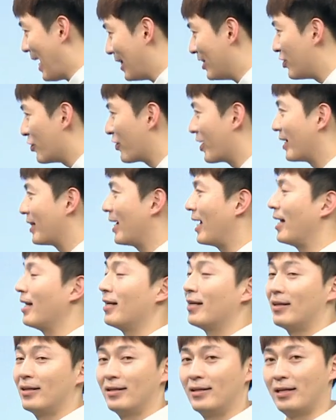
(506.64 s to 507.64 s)
안전하다.
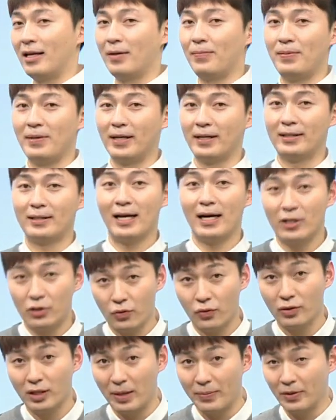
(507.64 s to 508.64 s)
예, B가 딱
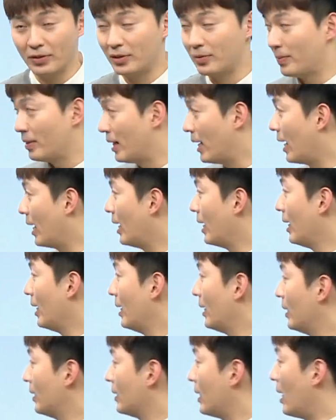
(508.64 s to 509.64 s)
정답이었습니다.
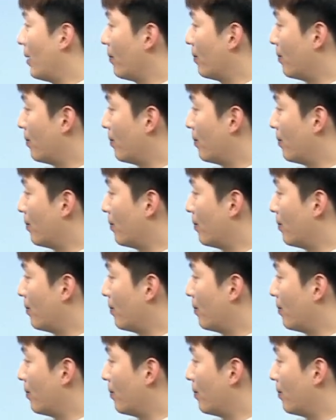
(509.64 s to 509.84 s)
아,